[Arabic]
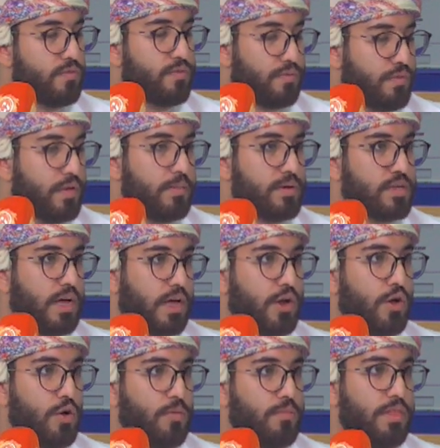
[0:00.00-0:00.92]
في
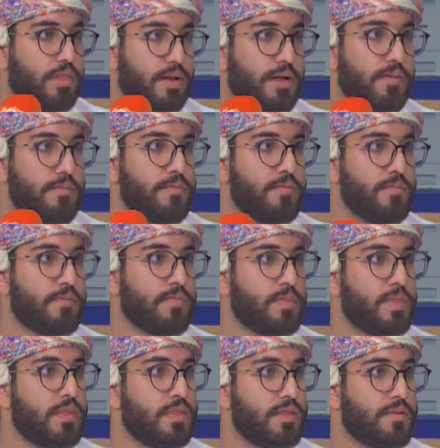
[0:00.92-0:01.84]
مشاريعهم بإذن, باذن الله
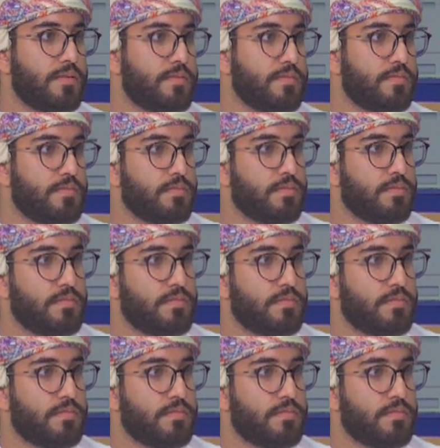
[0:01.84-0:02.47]
تعالى ونتمنى ان شاء الله